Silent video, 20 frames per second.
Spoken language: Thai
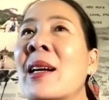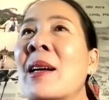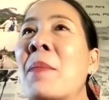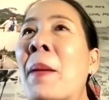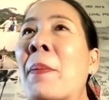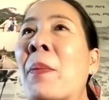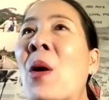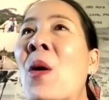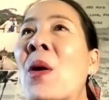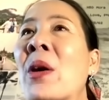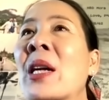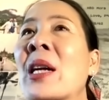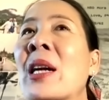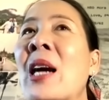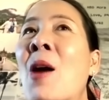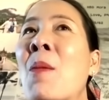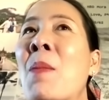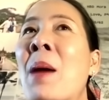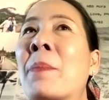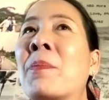แบบคนที่
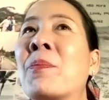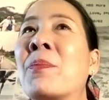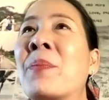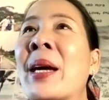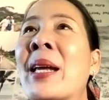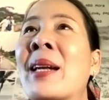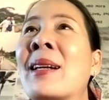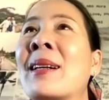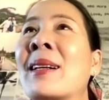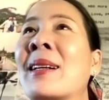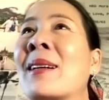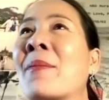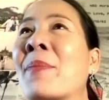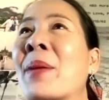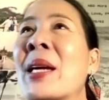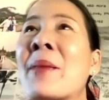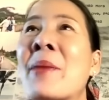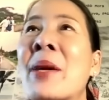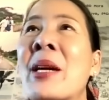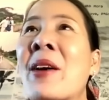เขาแบบเป็น
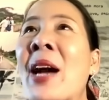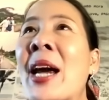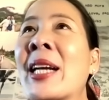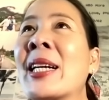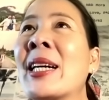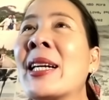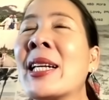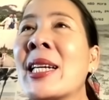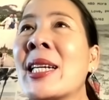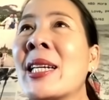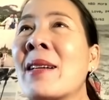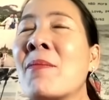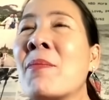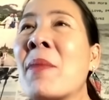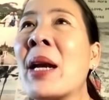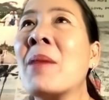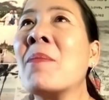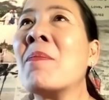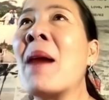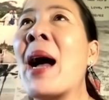พี่พี่ไรเดอร์ที่ยึด
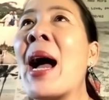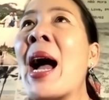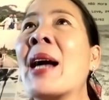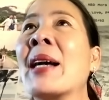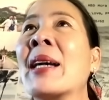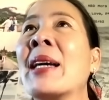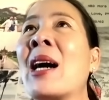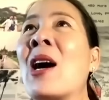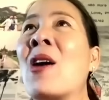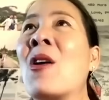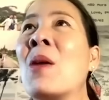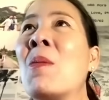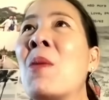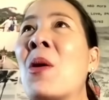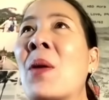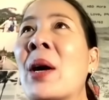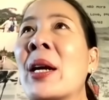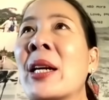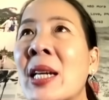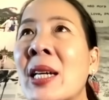มั่นมากเนี่ยเขาก็บอ
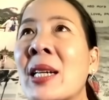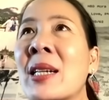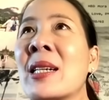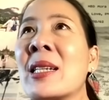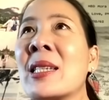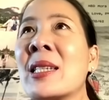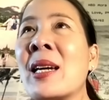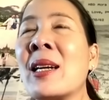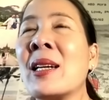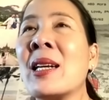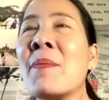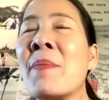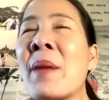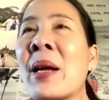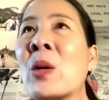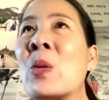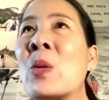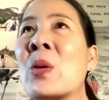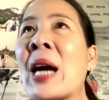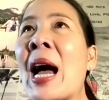กว่านี่คือสิ่งที่เป็
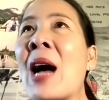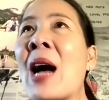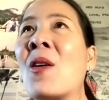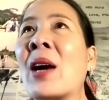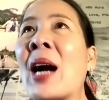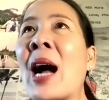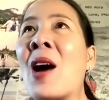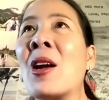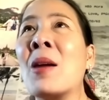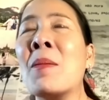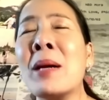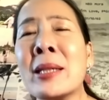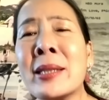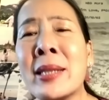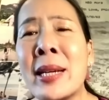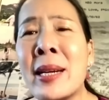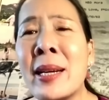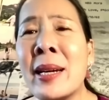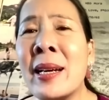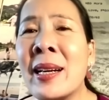นคุณค่าของเขาแล้วบาง
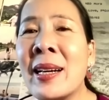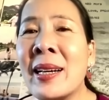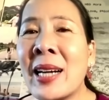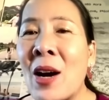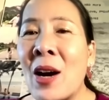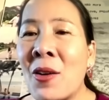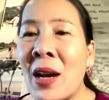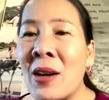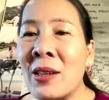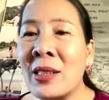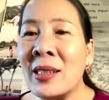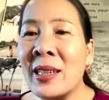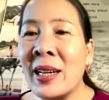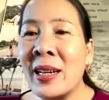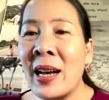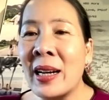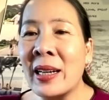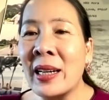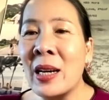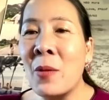ทีเขาเล่าถึงข
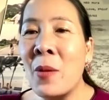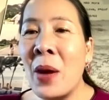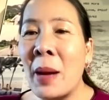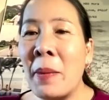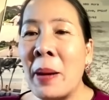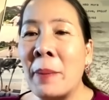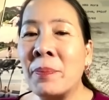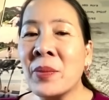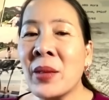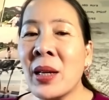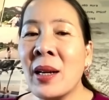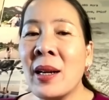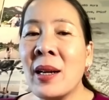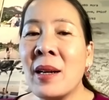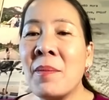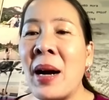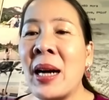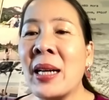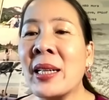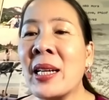นาดที่ว่าแบบ
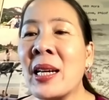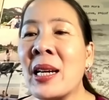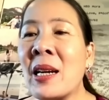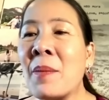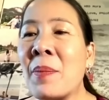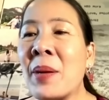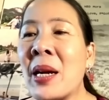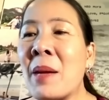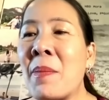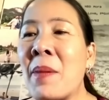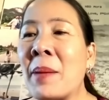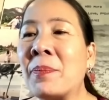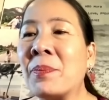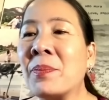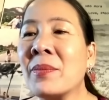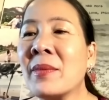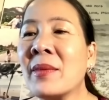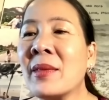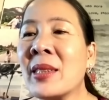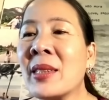บางทีพี่แบบ
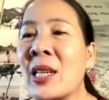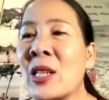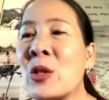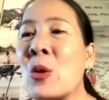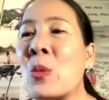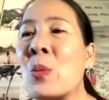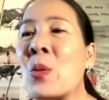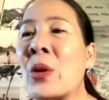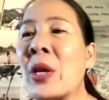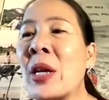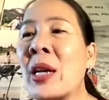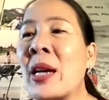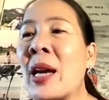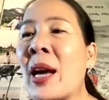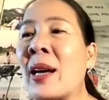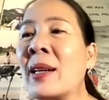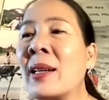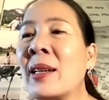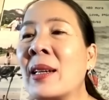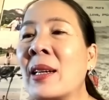จะสูบบุหรี่
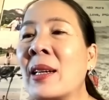อ่ะ